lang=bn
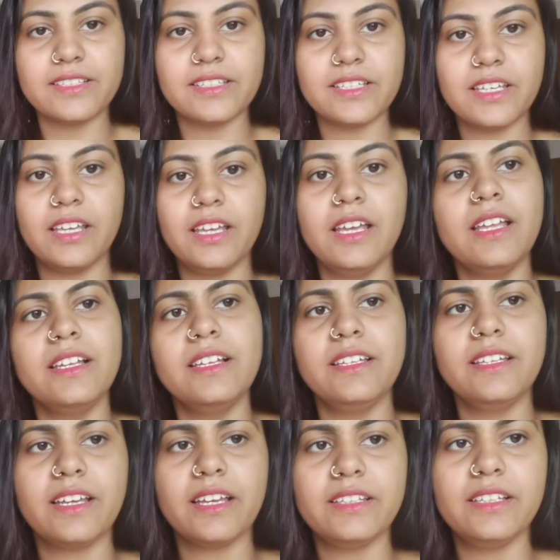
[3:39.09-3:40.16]
আছে
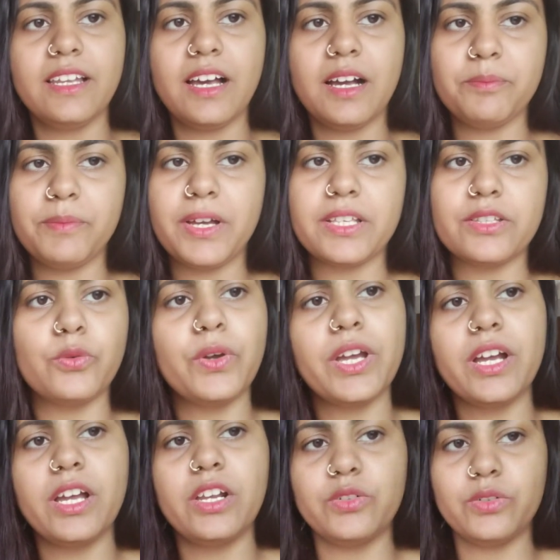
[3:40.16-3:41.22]
লিখে দিলাম ব্যাস হয়ে
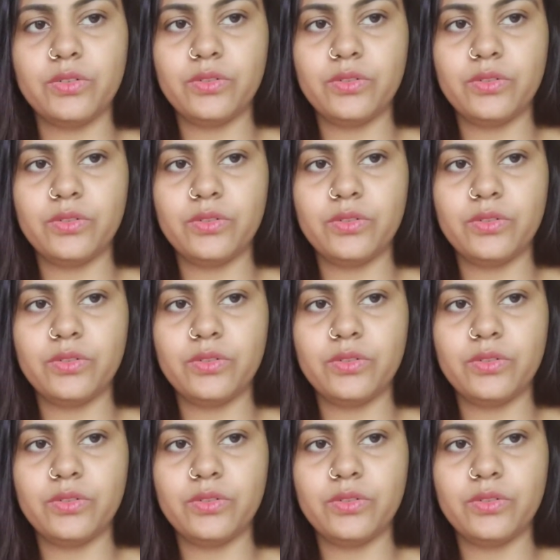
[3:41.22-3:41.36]
গেল